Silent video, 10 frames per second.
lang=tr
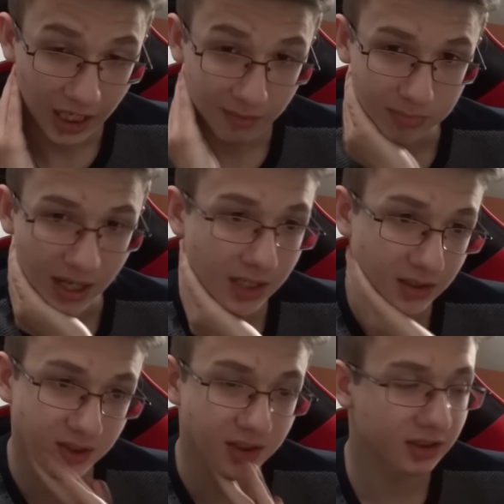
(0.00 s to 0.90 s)
Yani ben
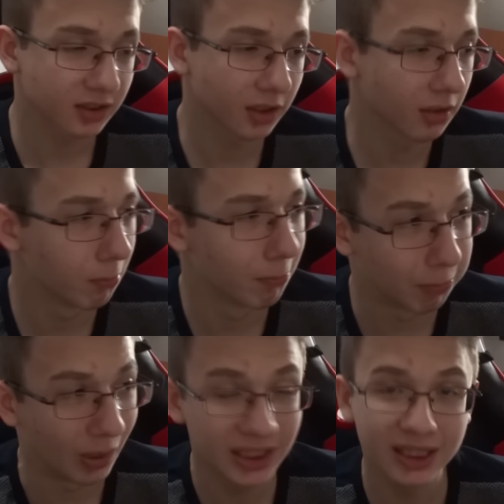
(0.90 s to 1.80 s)
açıkçası
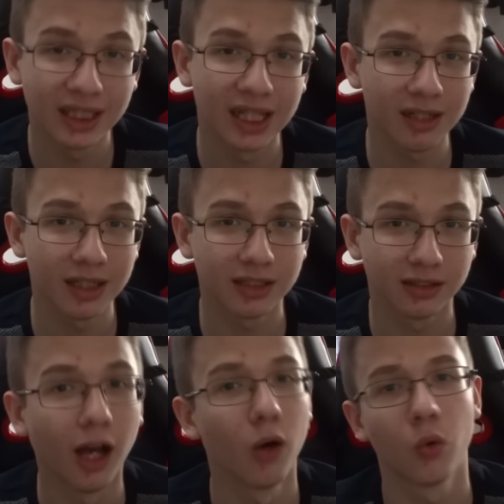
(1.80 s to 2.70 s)

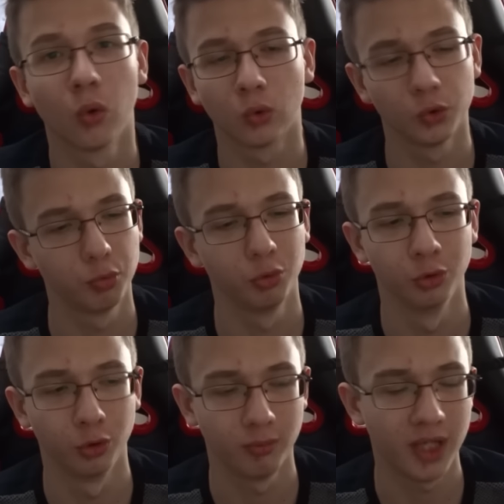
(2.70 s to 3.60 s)
balinaları daha korkunç
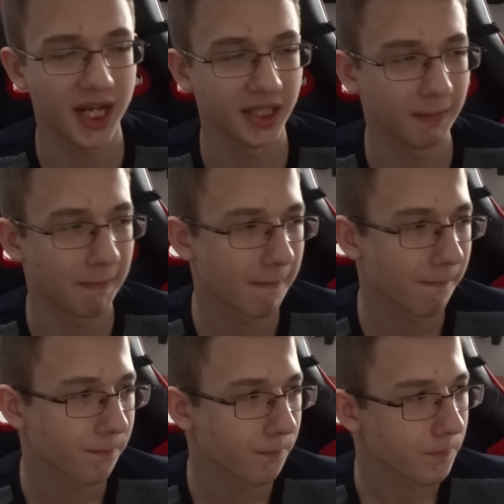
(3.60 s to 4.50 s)
buluyorum yani.
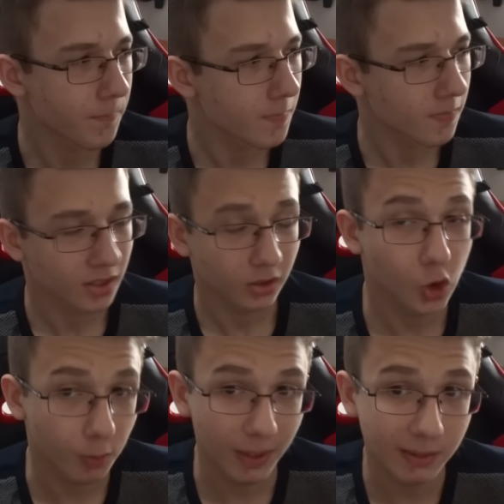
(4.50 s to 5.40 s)

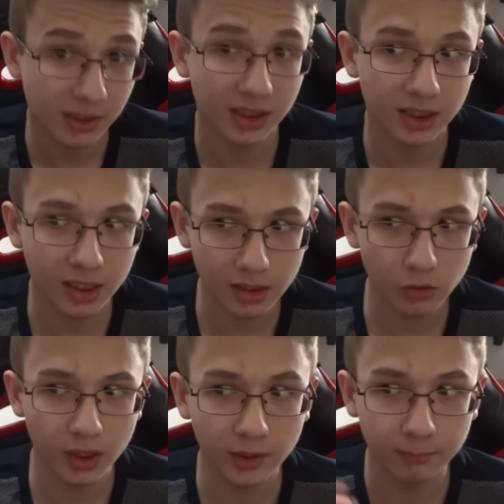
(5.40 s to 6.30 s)
Köpek
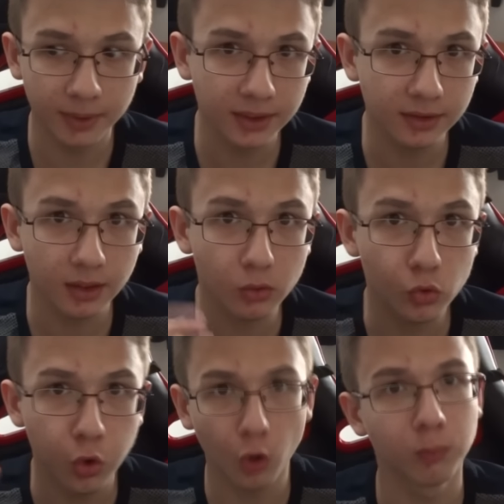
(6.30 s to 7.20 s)
balıklarına göre balinalar
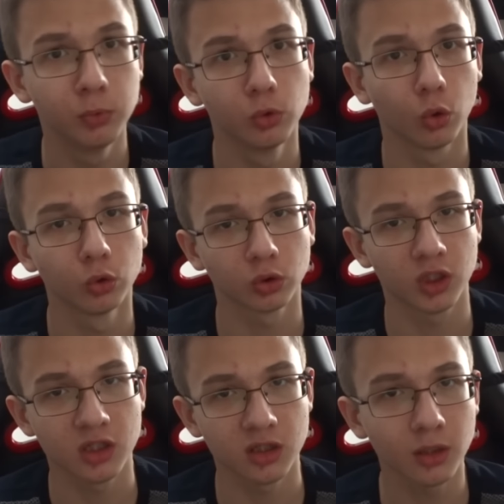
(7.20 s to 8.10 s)
çok büyük
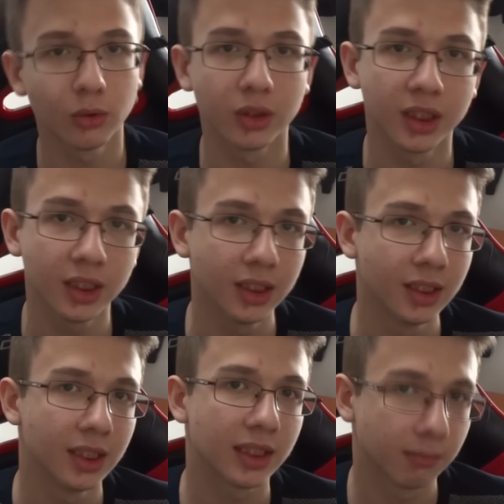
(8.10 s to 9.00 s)
olduklarından dolayı
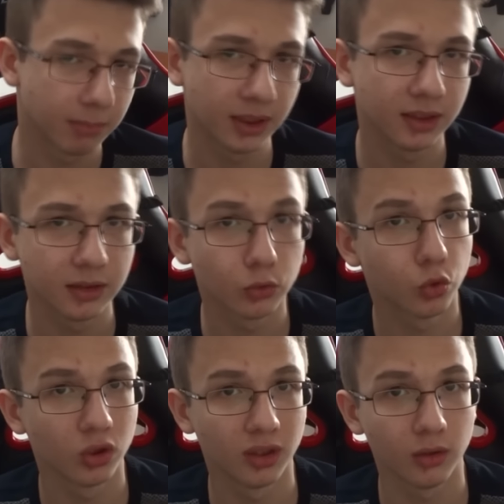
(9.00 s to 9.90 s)
tabi
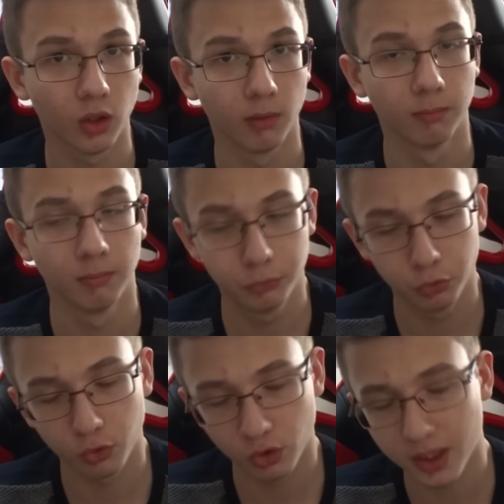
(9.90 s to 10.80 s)
balinanın türüne de göre
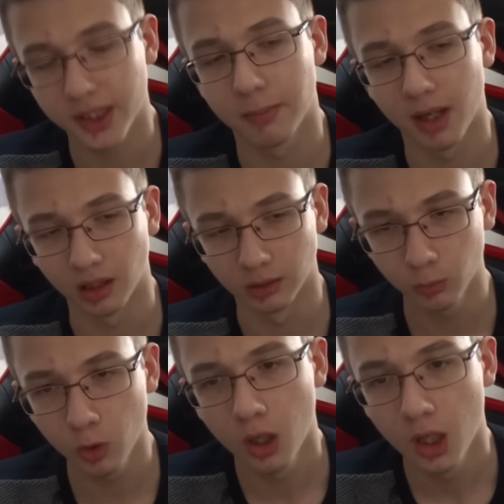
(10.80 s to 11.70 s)
türüne de
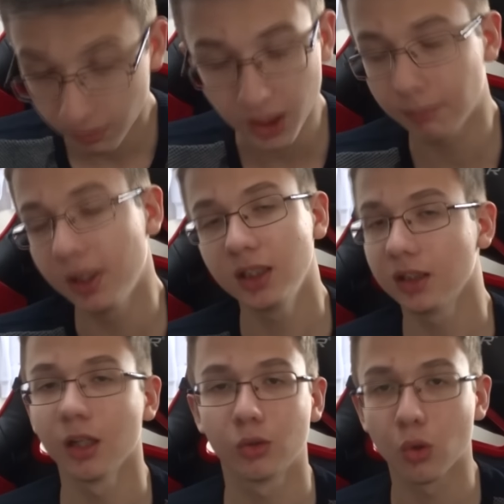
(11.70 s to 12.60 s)
bağlı bu. Bana
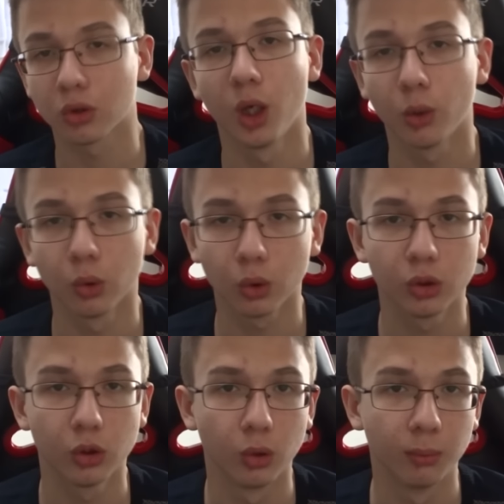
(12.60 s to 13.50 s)
balinalar çok daha
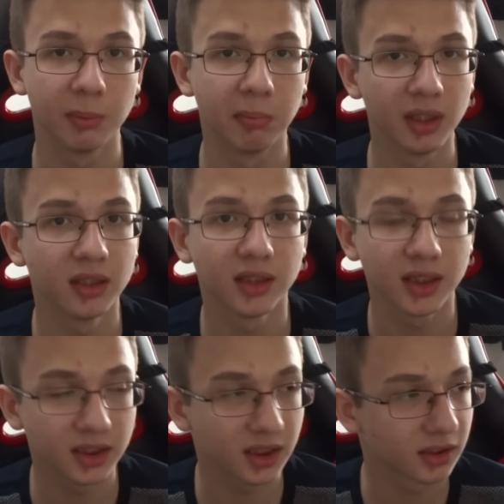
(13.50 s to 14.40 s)
korkunç geliyor. Bir
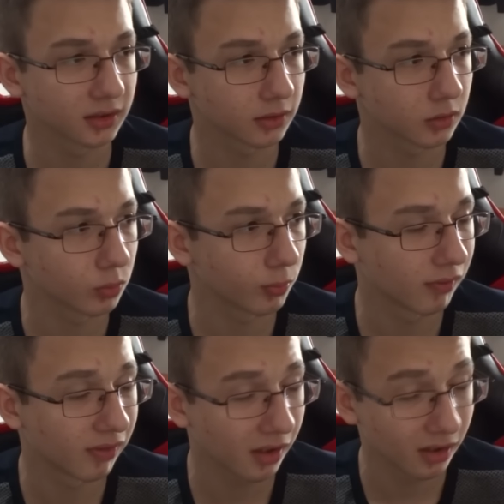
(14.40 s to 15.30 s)
balinanın yanında
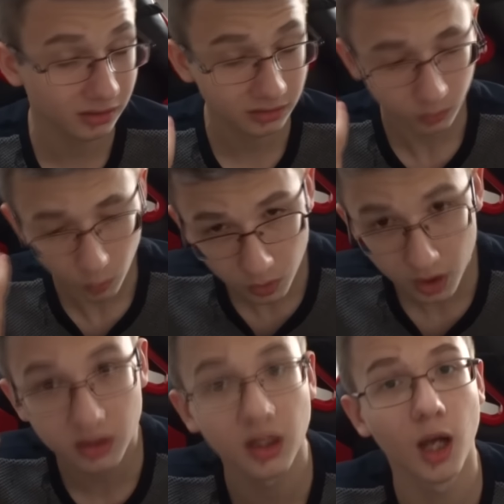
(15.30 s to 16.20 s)
durmak falan
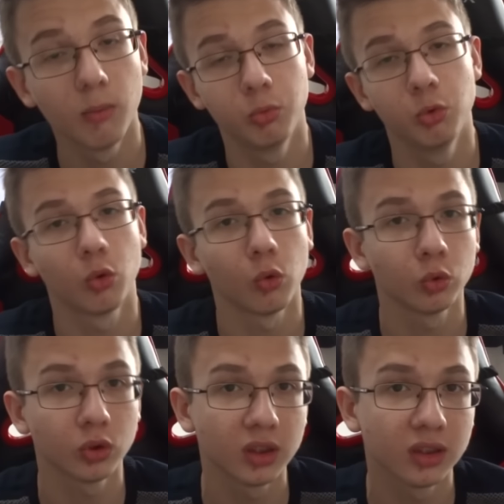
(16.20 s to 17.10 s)
onlar daha büyük
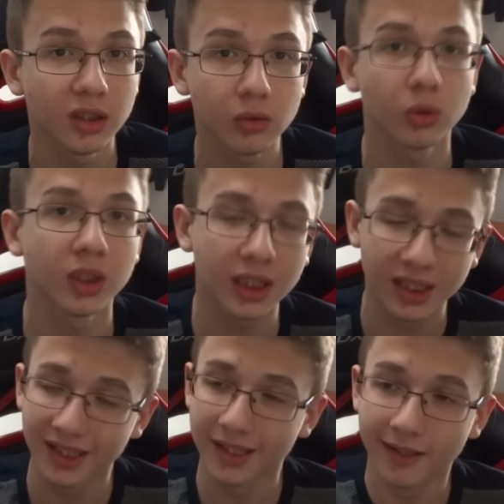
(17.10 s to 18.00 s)
olduklarından
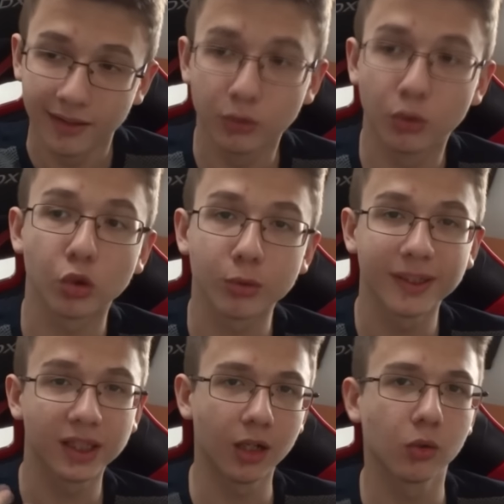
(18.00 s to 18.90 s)
dolayı
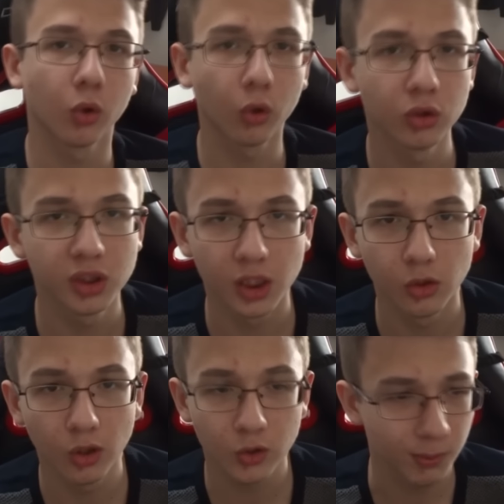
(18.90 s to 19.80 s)
gözüme daha korkunç
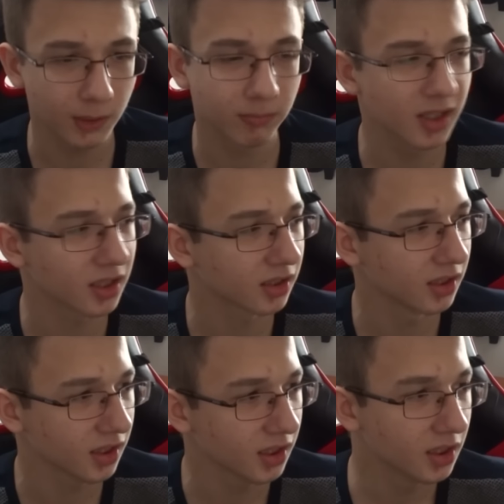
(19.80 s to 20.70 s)
geliyor. Köpek
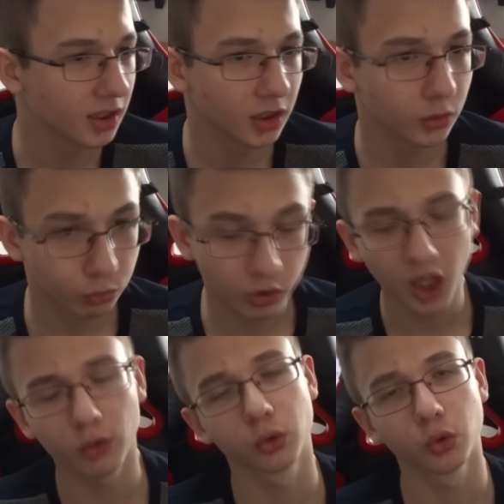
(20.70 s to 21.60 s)
balıkları
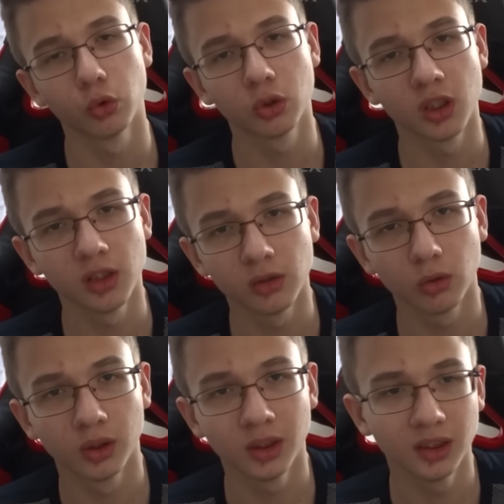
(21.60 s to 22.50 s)
daha küçük
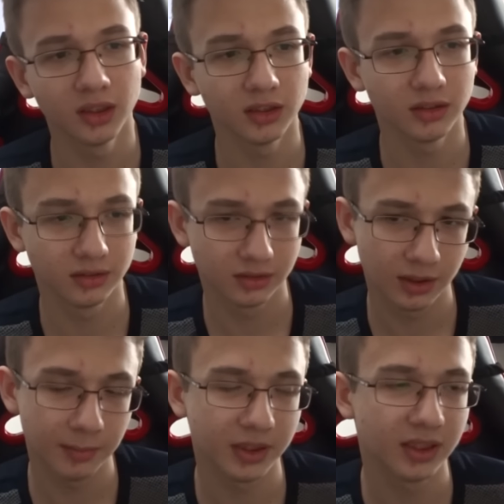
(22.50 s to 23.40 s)
olduklarından dolayı
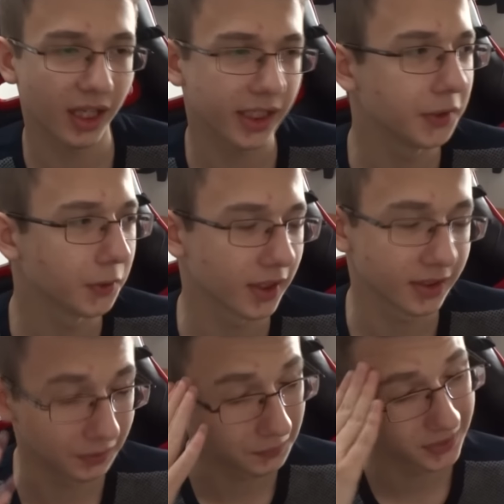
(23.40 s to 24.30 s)
tabi direkt
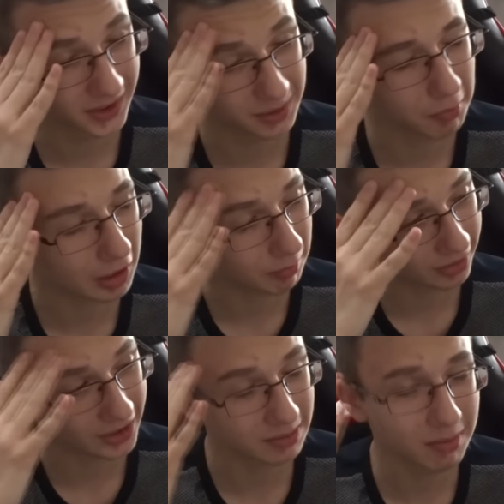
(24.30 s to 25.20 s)
yiyorlar seni onu da hesaba
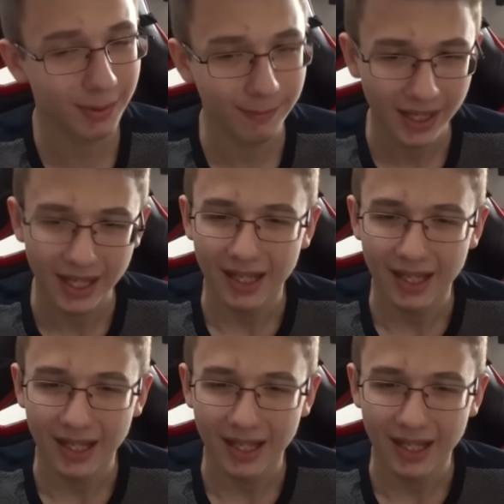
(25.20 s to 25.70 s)
katmak lazım ama